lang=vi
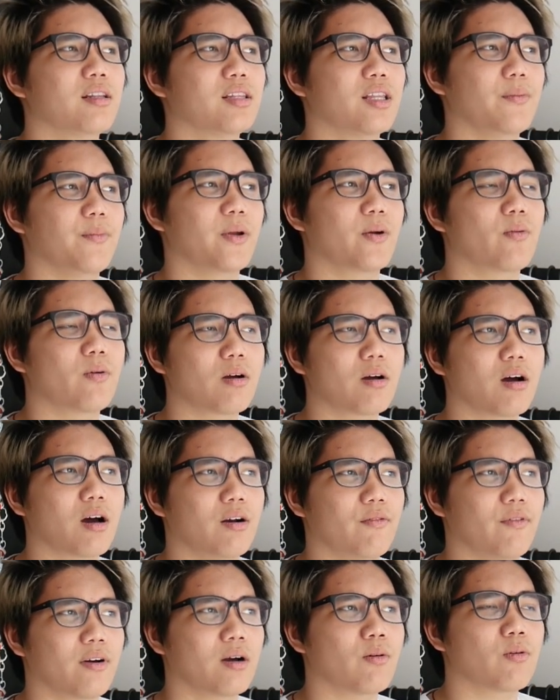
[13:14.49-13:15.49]
thì mình cũng
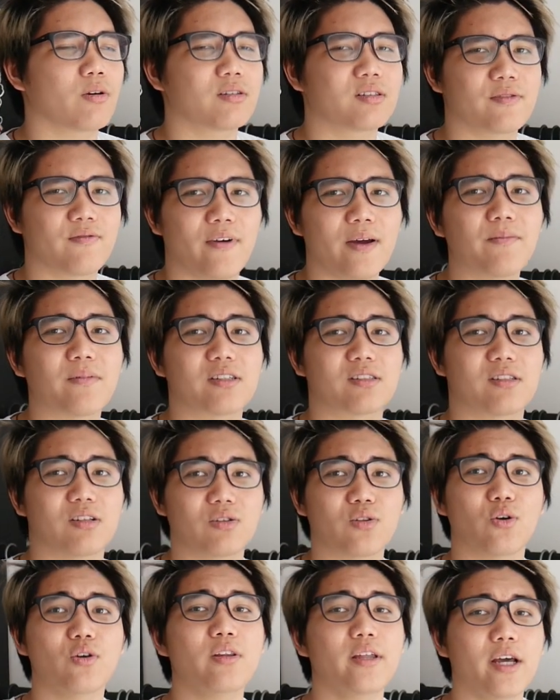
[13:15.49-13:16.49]
cần phải có một cái phép lịch sự
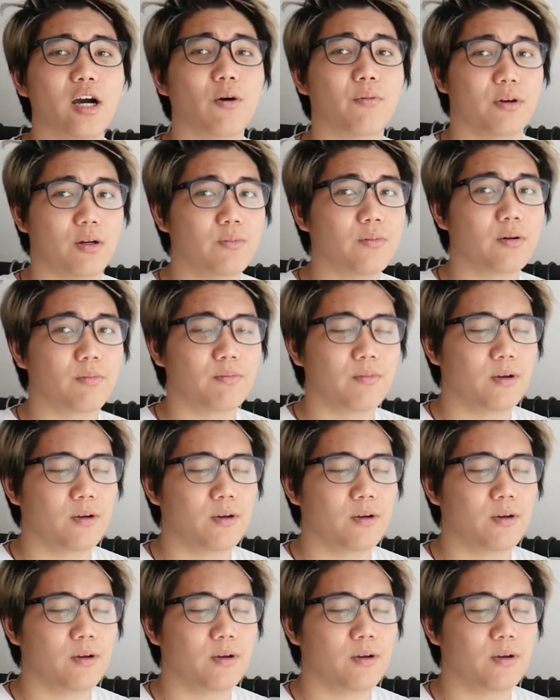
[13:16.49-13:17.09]
tối thiểu mà, đúng không?